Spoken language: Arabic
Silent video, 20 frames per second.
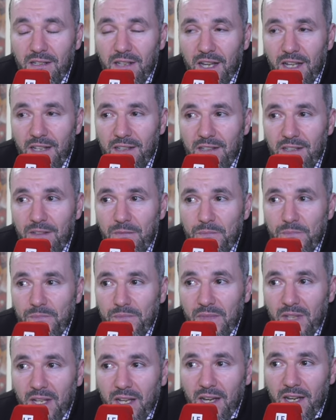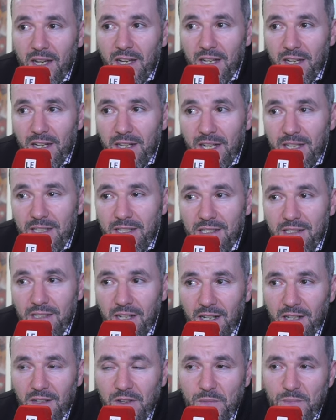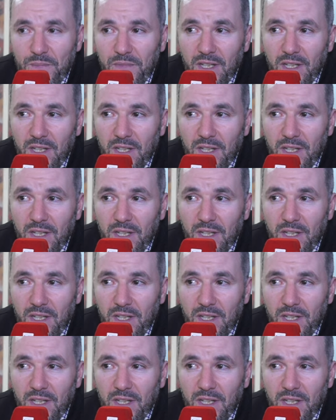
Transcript: عن اخيرا اختيار